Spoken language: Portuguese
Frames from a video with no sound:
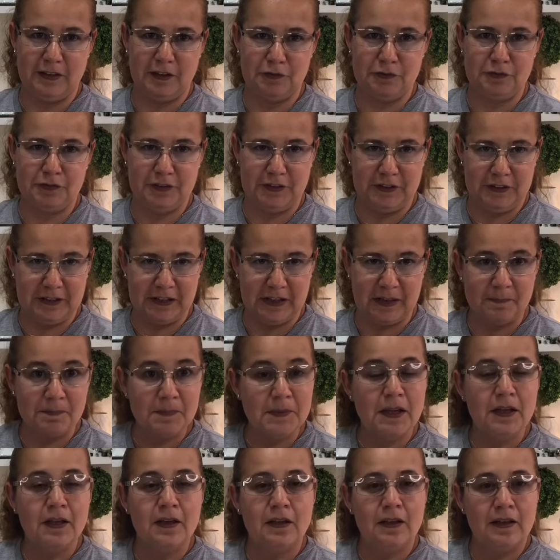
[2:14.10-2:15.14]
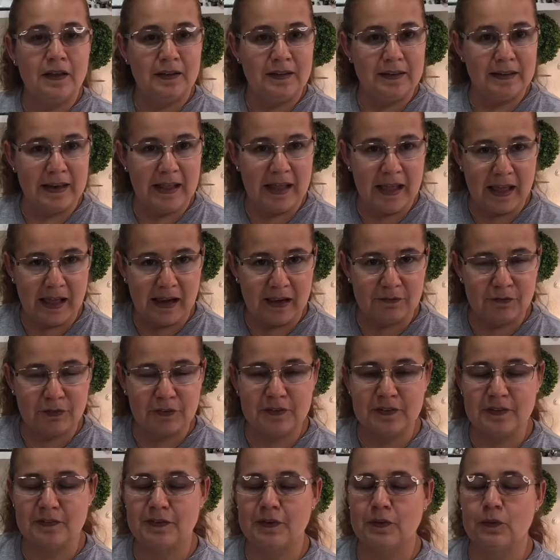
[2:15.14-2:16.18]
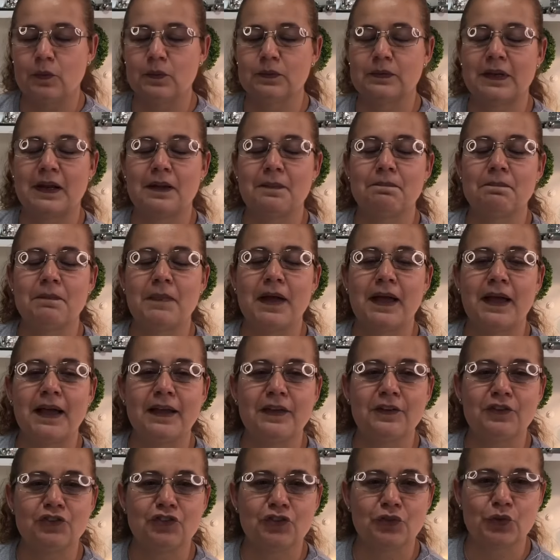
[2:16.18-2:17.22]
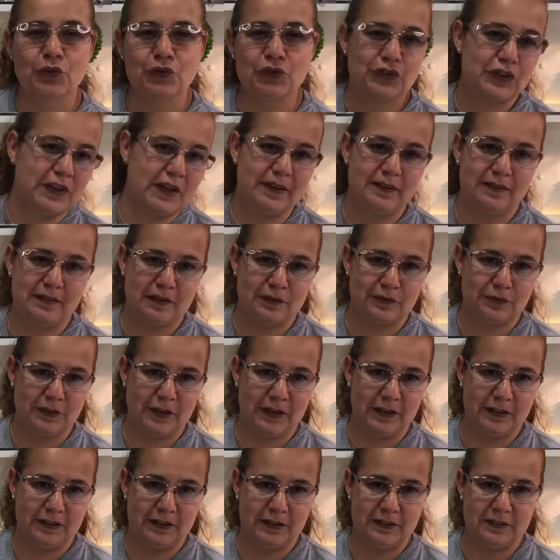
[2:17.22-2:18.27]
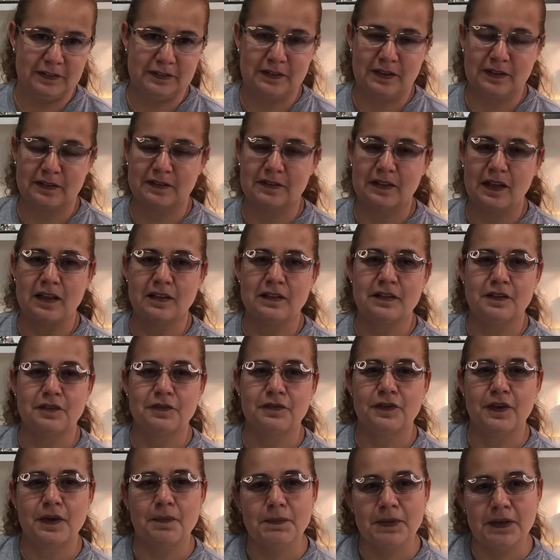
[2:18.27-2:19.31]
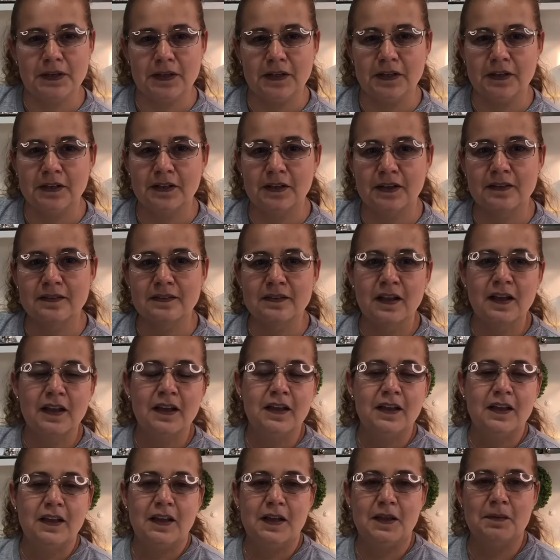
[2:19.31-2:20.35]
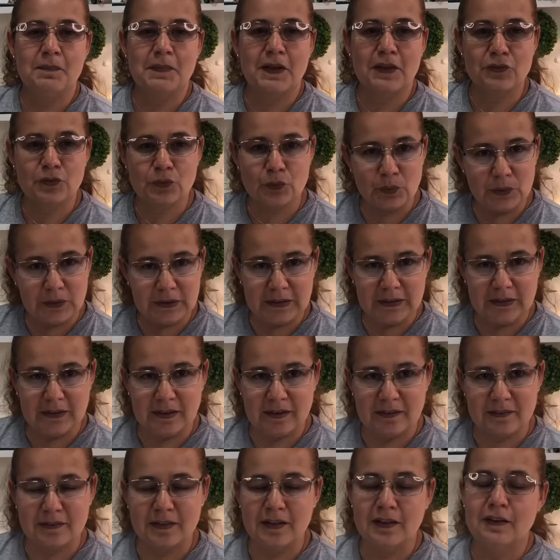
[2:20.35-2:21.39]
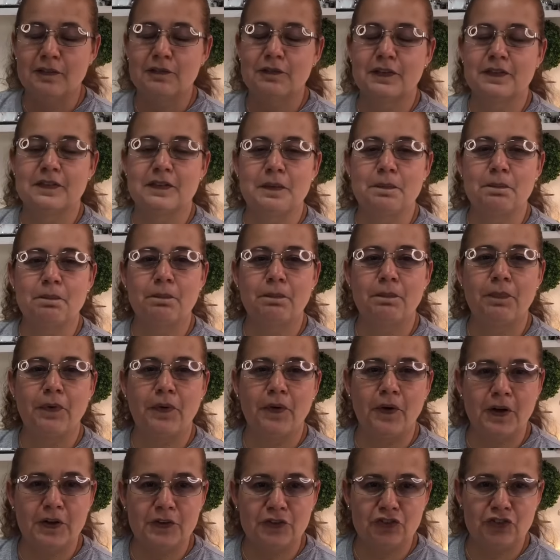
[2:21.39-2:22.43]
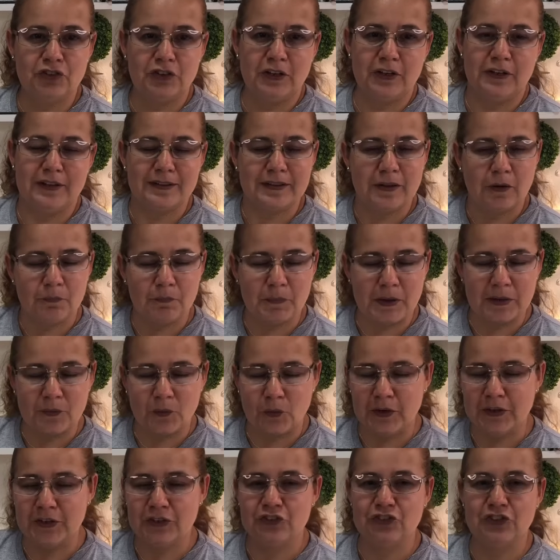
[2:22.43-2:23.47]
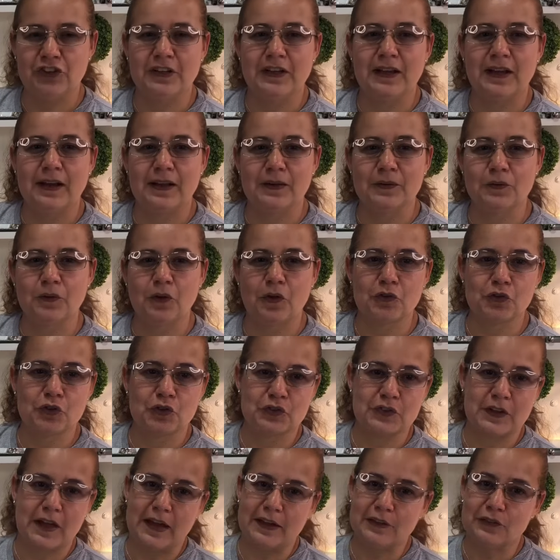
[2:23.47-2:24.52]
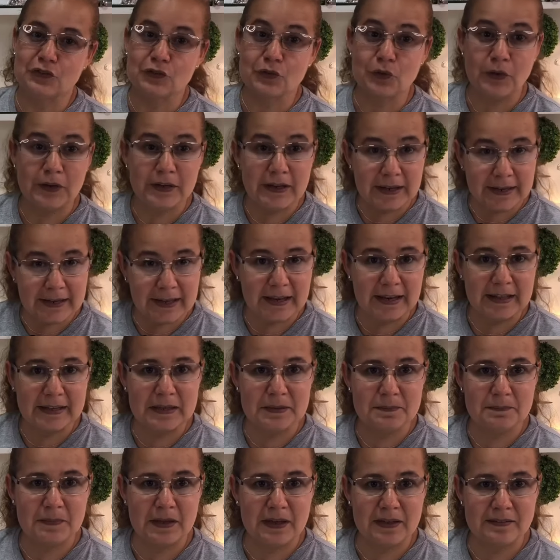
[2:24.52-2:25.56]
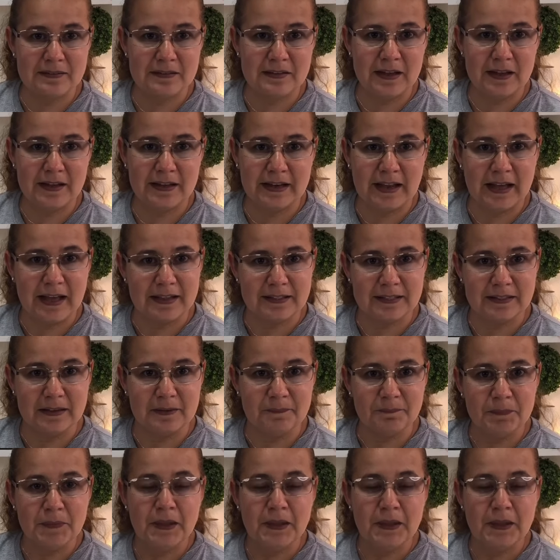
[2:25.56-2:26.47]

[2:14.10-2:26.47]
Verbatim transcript: fina. Nela você vai encontrar mais de 200 fragrâncias, dentre femininas e masculinas. Você pode dar uma corridinha lá no nosso site, escolher aquela que mais lhe agrada.